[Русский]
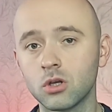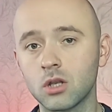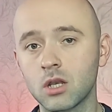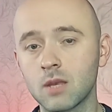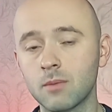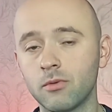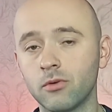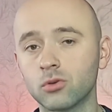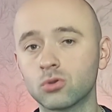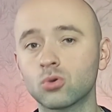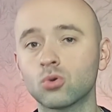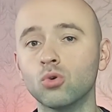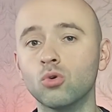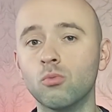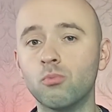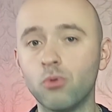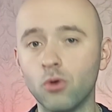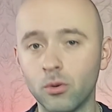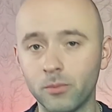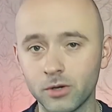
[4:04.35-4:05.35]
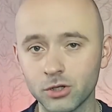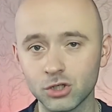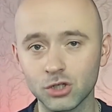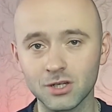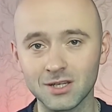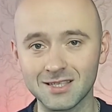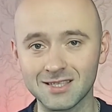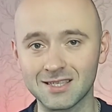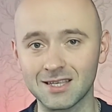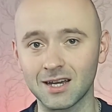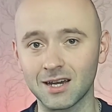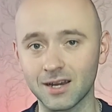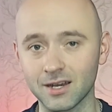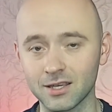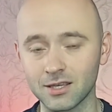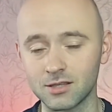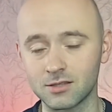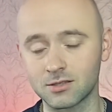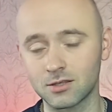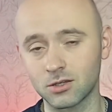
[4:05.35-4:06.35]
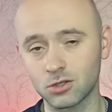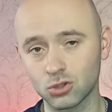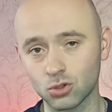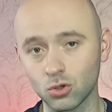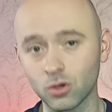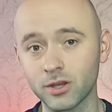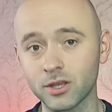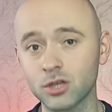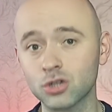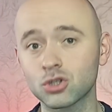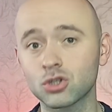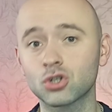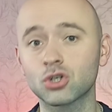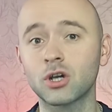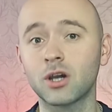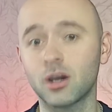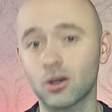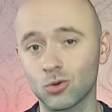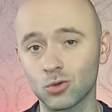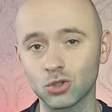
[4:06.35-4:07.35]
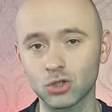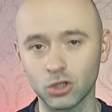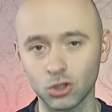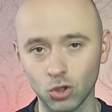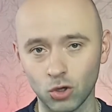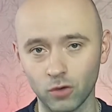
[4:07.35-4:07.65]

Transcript: либо вот такую помощь за границей, что, конечно же, хорошая